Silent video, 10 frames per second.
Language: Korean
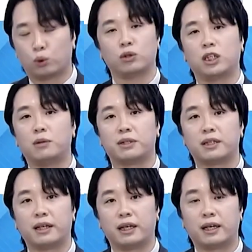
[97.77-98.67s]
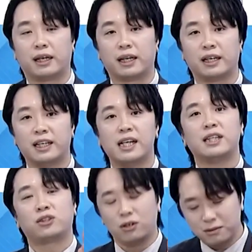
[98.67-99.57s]
기업인데
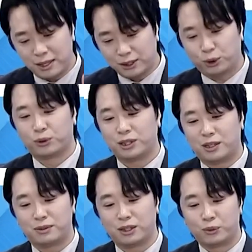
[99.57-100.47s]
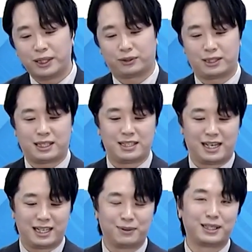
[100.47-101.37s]
왜 저기 샀냐 이
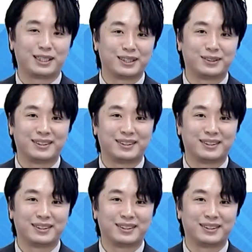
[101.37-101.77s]
말이에요.